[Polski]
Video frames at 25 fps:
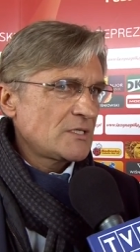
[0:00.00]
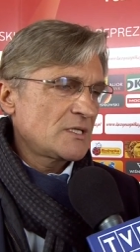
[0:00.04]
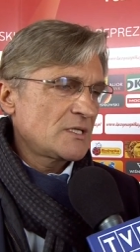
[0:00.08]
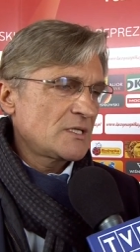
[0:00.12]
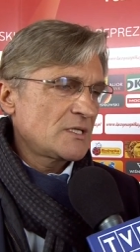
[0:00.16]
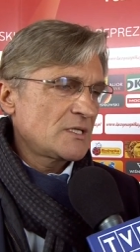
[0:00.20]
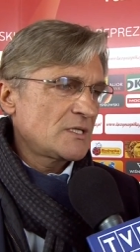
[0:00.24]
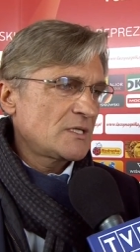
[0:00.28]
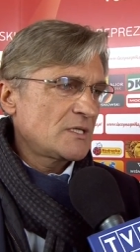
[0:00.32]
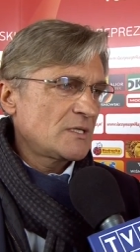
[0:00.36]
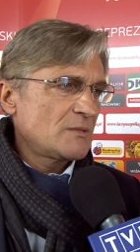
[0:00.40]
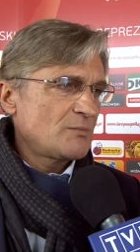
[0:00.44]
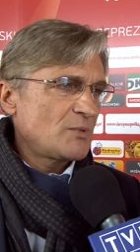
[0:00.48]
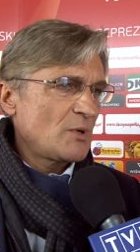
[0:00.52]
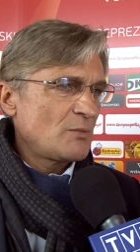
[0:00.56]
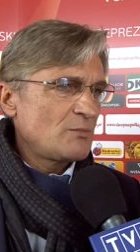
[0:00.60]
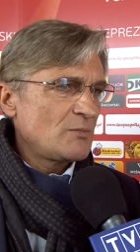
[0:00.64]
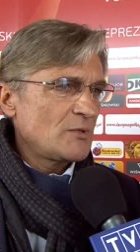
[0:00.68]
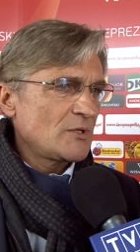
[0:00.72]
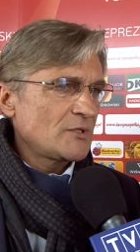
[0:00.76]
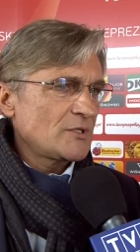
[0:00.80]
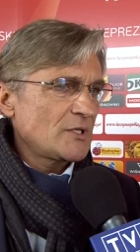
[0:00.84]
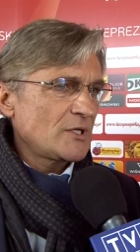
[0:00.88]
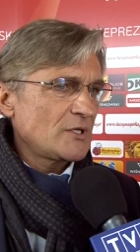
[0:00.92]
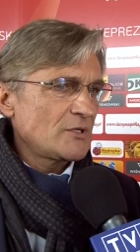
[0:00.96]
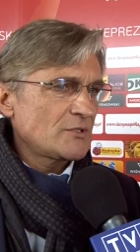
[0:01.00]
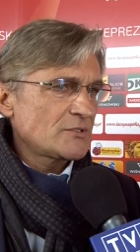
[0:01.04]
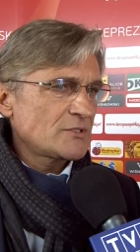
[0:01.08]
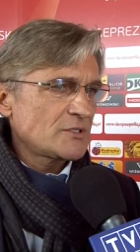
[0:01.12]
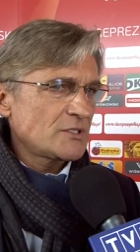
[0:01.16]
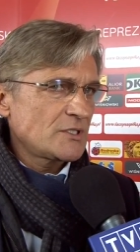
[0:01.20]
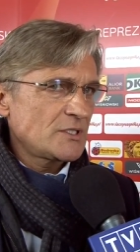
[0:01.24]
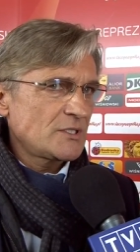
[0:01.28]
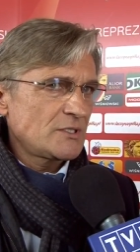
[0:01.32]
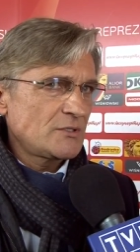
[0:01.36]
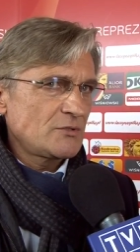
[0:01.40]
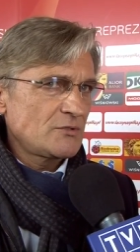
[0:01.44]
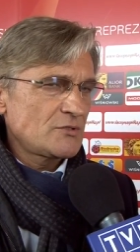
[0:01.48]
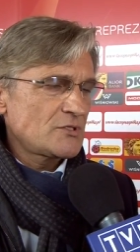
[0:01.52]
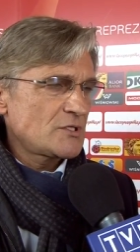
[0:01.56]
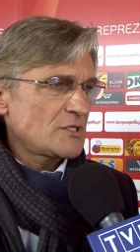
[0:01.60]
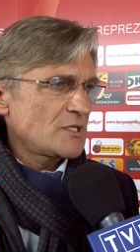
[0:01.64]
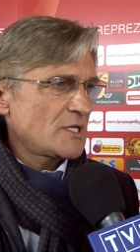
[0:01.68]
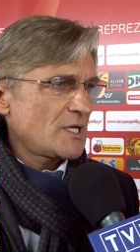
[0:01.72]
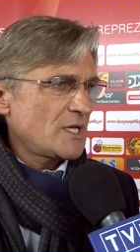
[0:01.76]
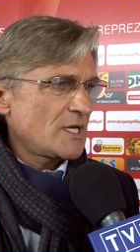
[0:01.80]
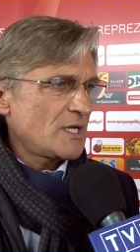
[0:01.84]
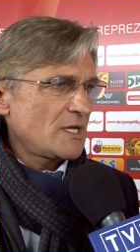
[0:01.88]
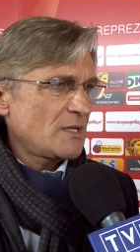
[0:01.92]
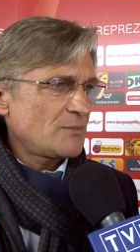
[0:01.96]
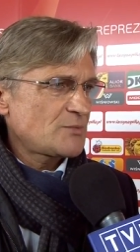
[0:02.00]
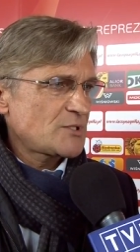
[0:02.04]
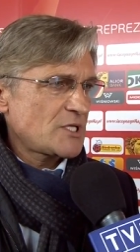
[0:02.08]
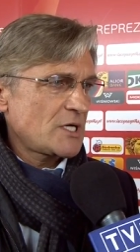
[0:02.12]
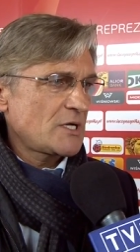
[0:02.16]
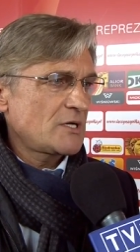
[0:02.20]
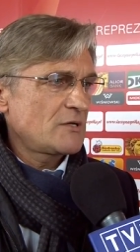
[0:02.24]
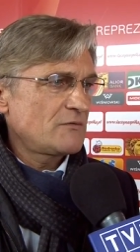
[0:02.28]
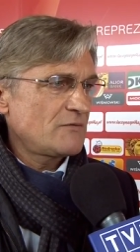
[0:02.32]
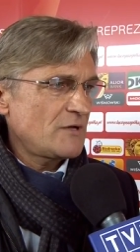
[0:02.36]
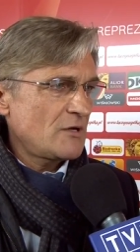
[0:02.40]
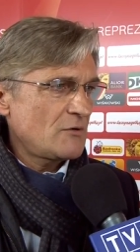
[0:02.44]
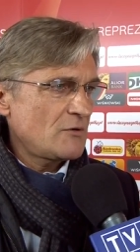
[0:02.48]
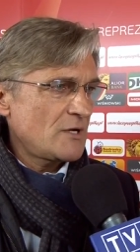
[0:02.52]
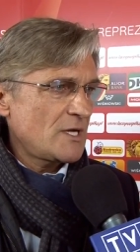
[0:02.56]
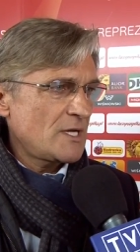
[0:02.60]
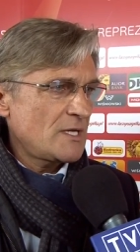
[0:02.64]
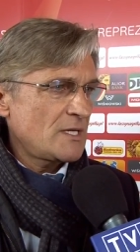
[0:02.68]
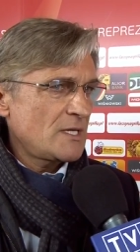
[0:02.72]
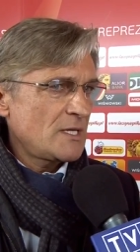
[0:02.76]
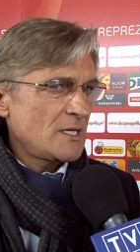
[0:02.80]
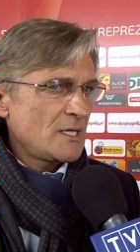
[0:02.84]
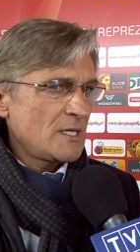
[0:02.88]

że pomimo tego, że drużyna przegrywała,